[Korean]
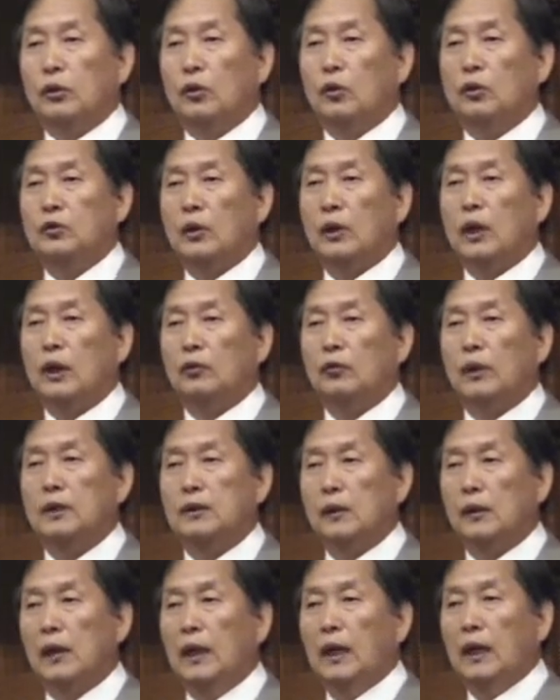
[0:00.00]
요청하기
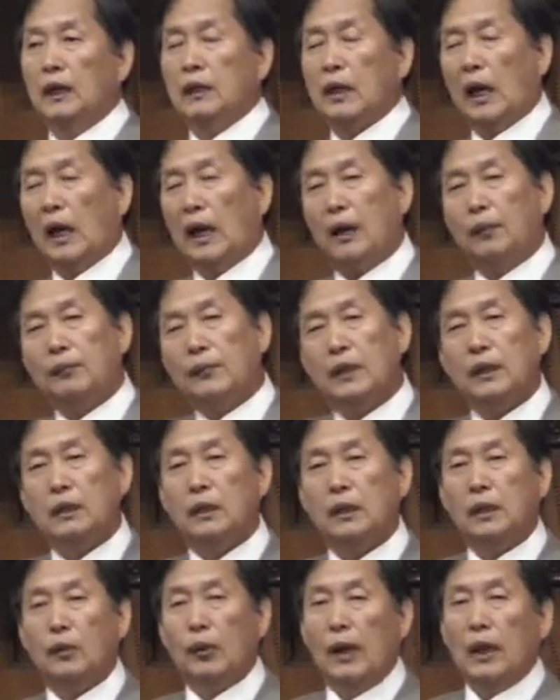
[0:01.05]
위해서 담대히
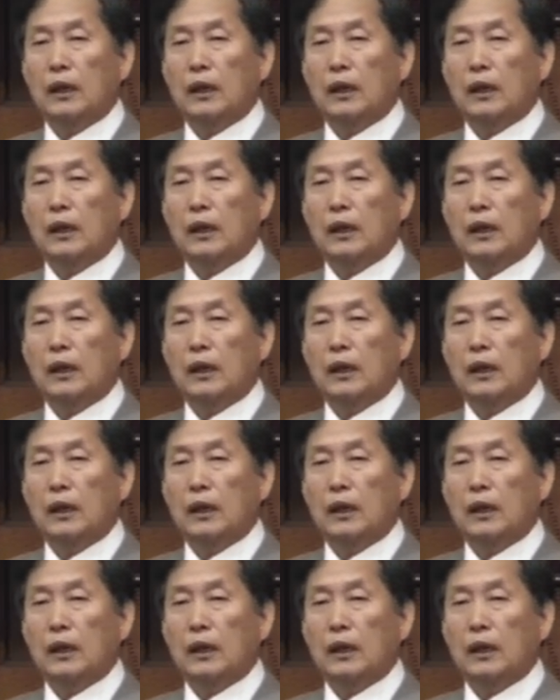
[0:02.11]
그의,